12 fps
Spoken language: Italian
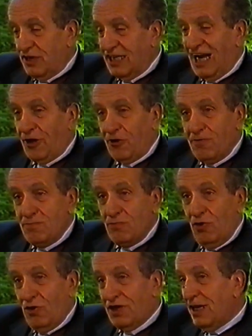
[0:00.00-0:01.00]
di grano non
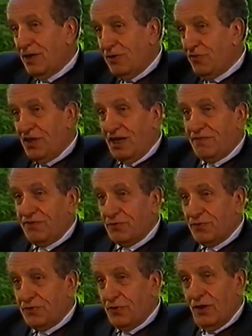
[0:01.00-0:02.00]
muore non darà
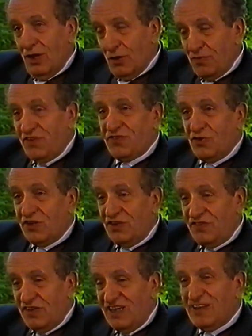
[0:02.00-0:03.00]
frutto. Questo
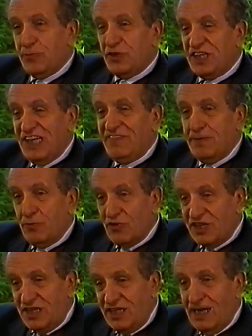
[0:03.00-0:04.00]
cristianesimo deve
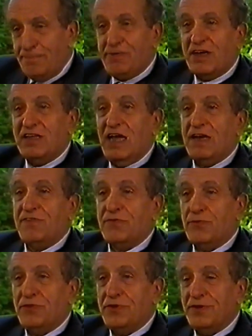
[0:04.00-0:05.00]
morire per dare
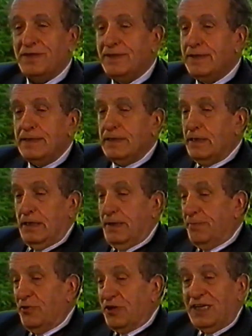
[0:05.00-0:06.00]
frutto. E
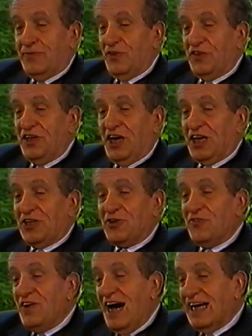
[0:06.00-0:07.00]
morire vuol dire
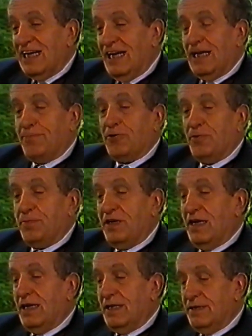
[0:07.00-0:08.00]
ritrovare la
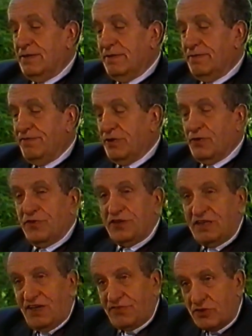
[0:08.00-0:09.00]
propria
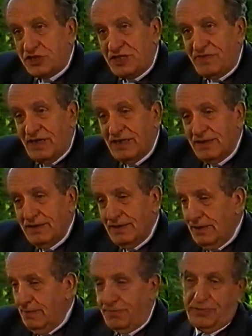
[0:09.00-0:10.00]
fecondità sorgiva, il
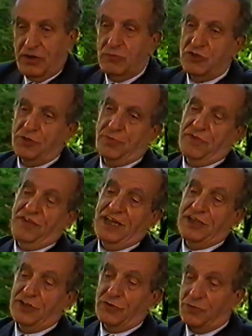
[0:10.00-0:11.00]
proprio annuncio
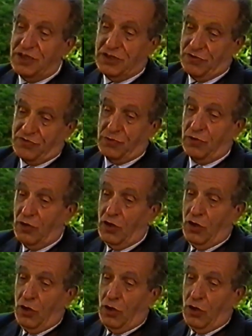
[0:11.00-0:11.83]
profetico. Quindi io sono,